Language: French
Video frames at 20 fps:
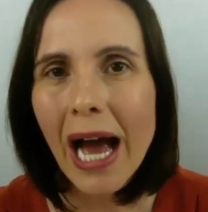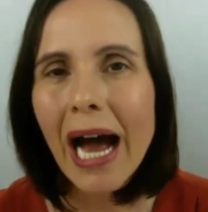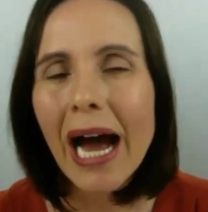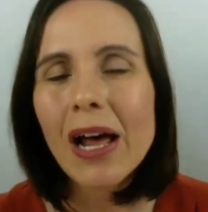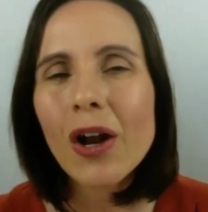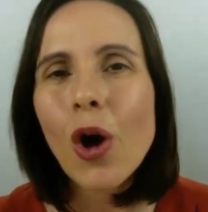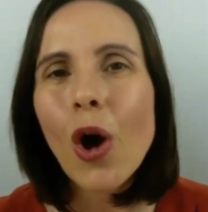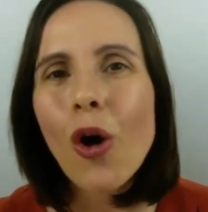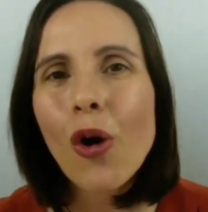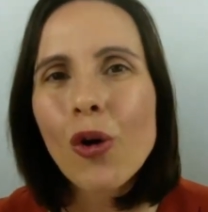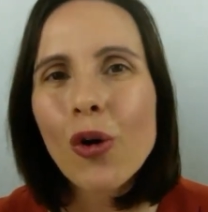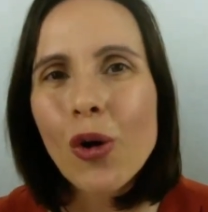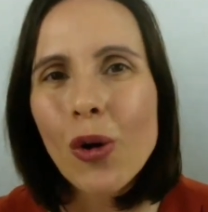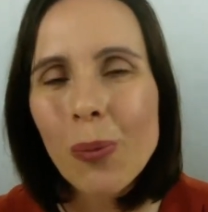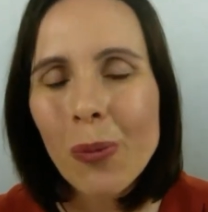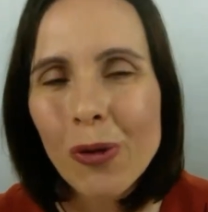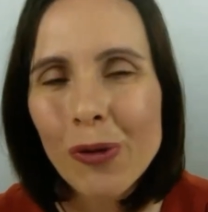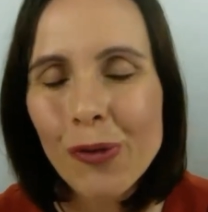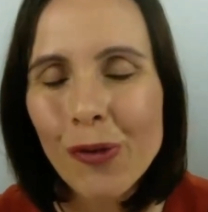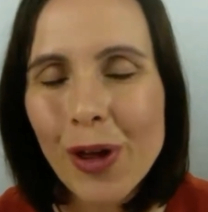Alors
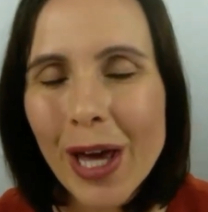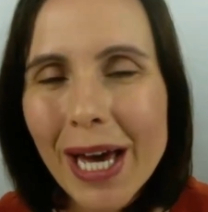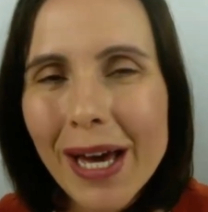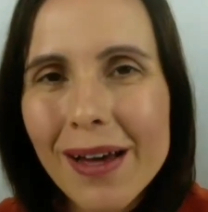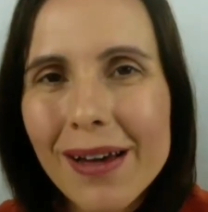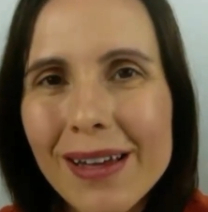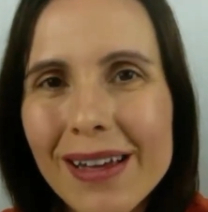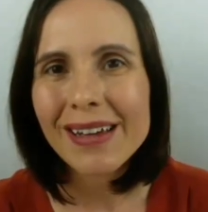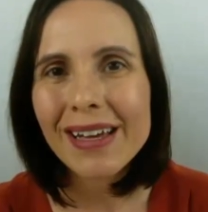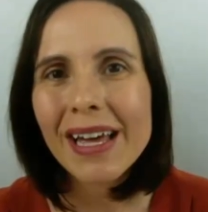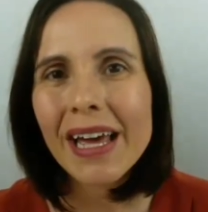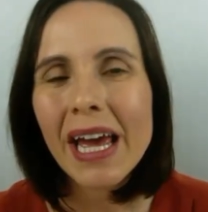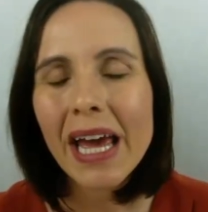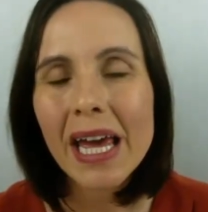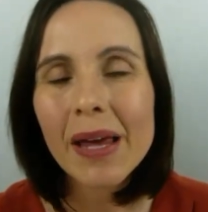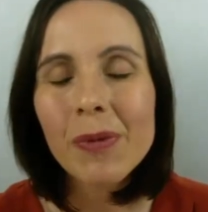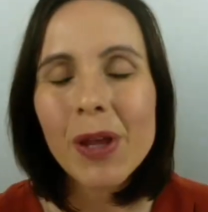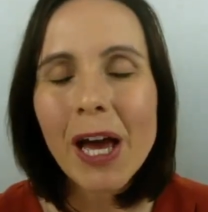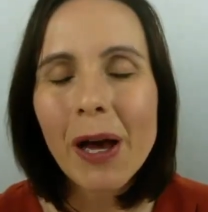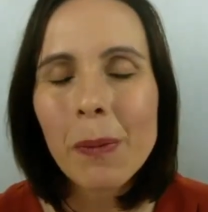comment faire
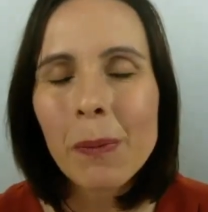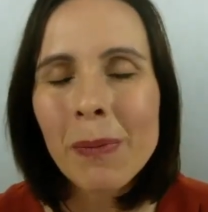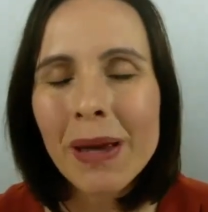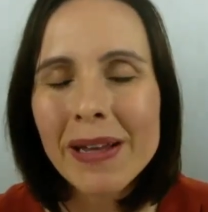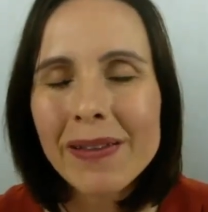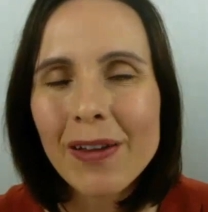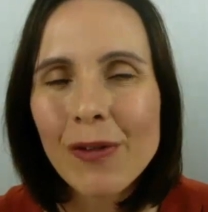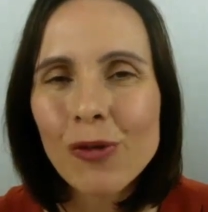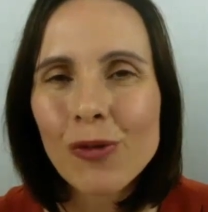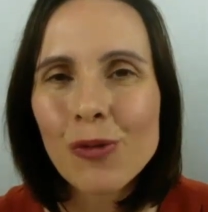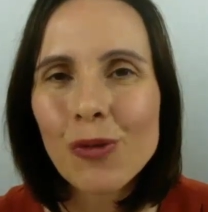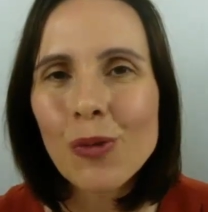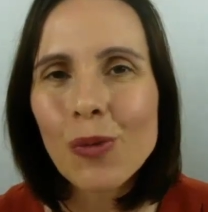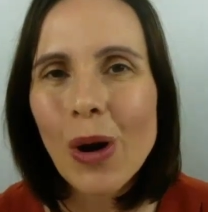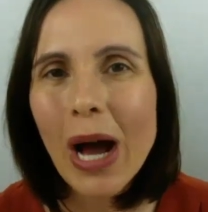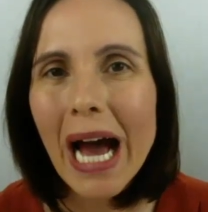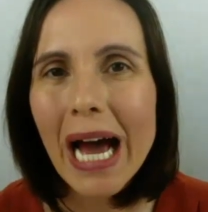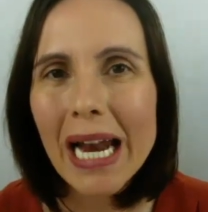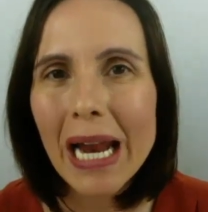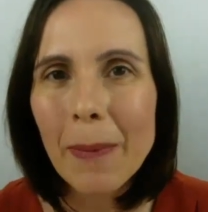Eh bien,
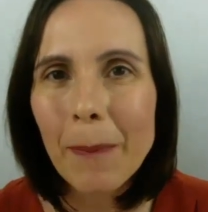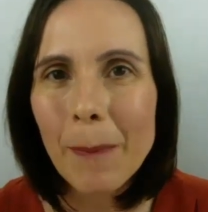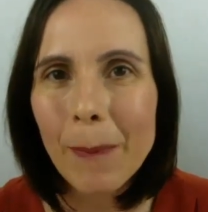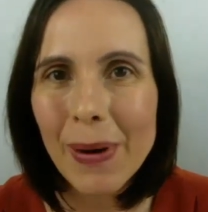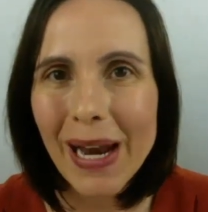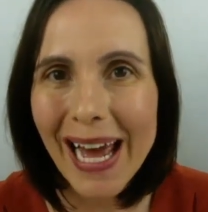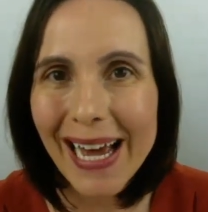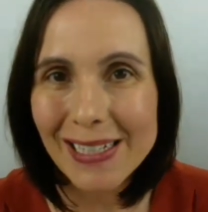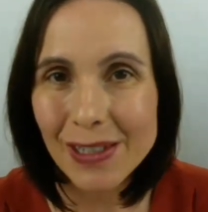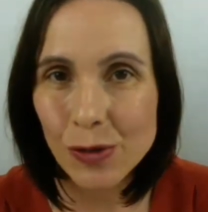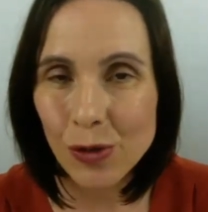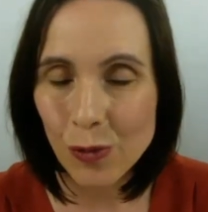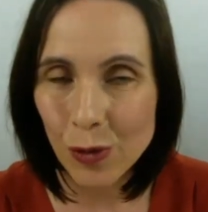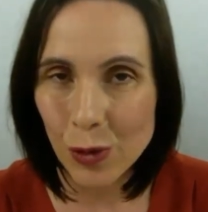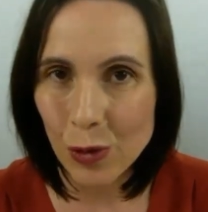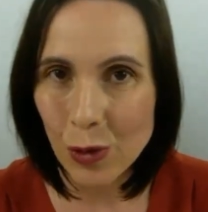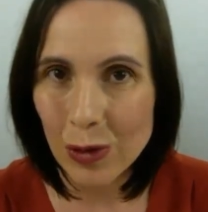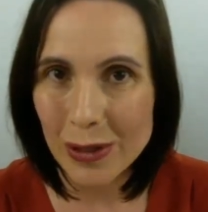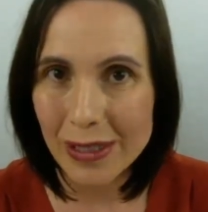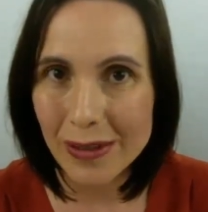mettez-vous à la place de
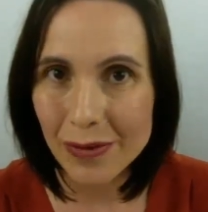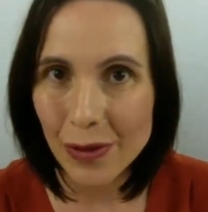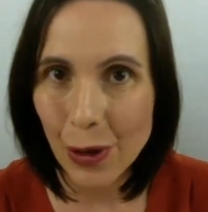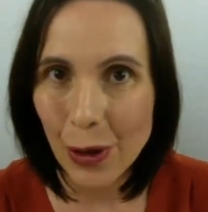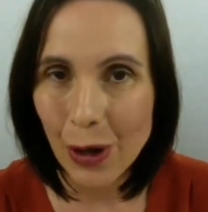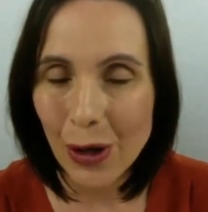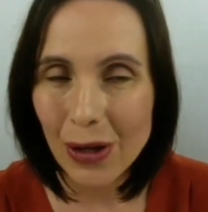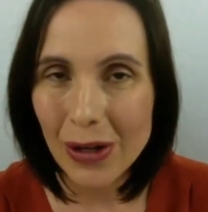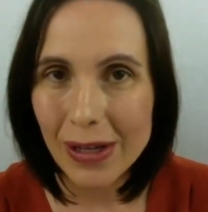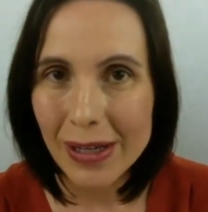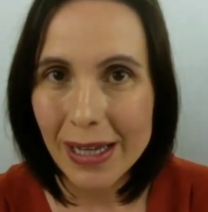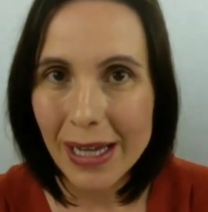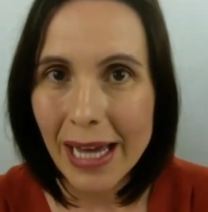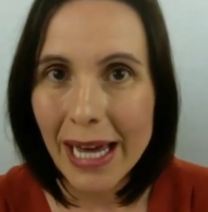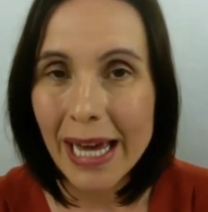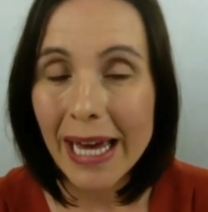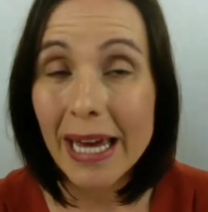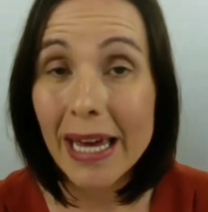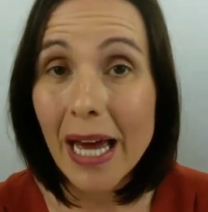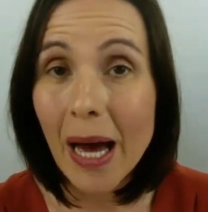votre auditeur
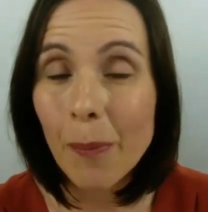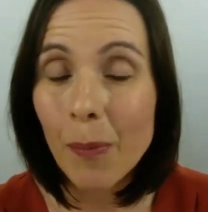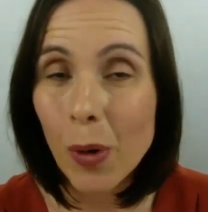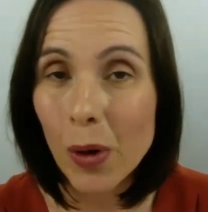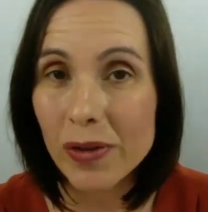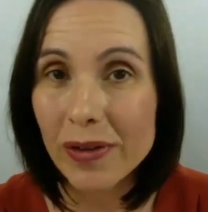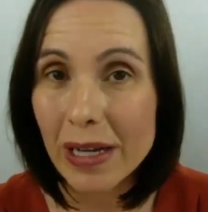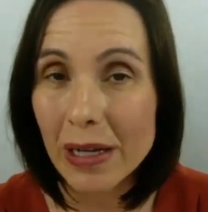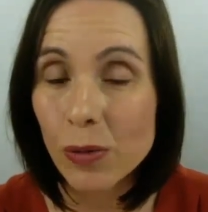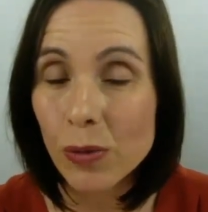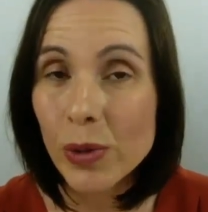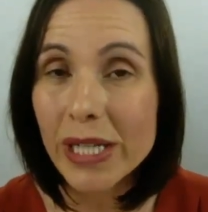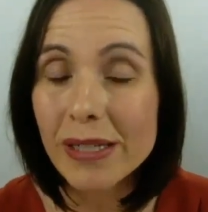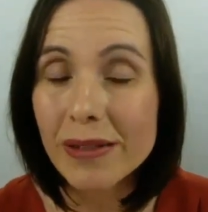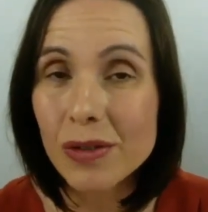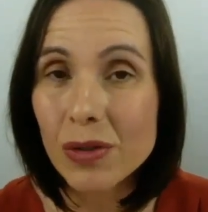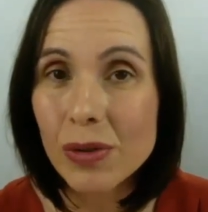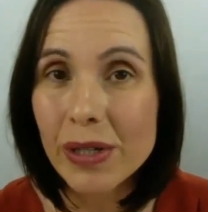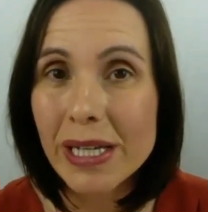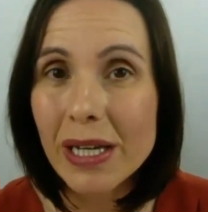et apportez-lui
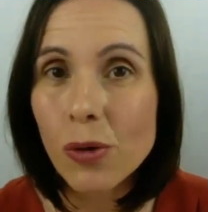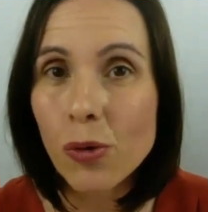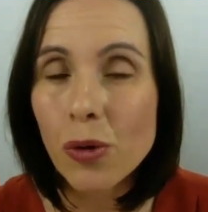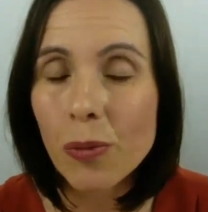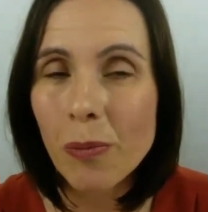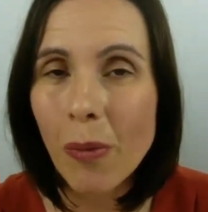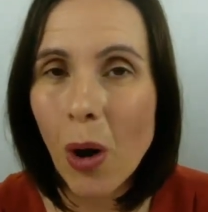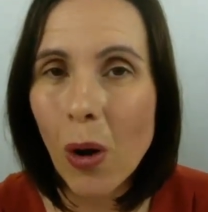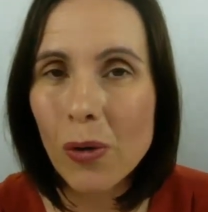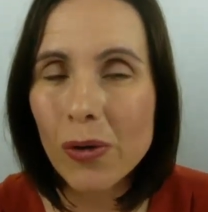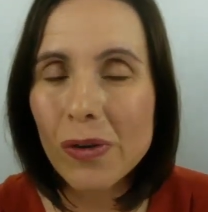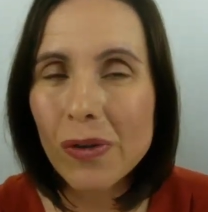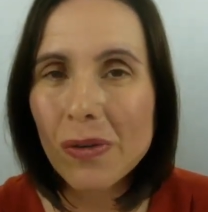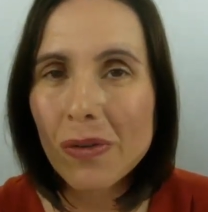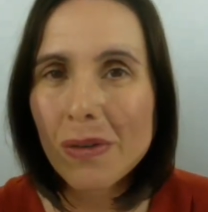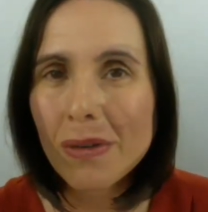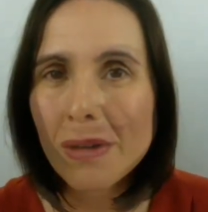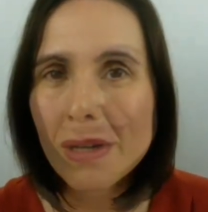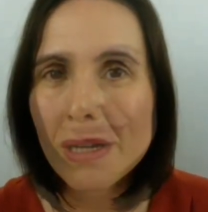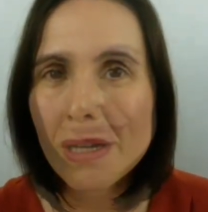ce qui lui manque.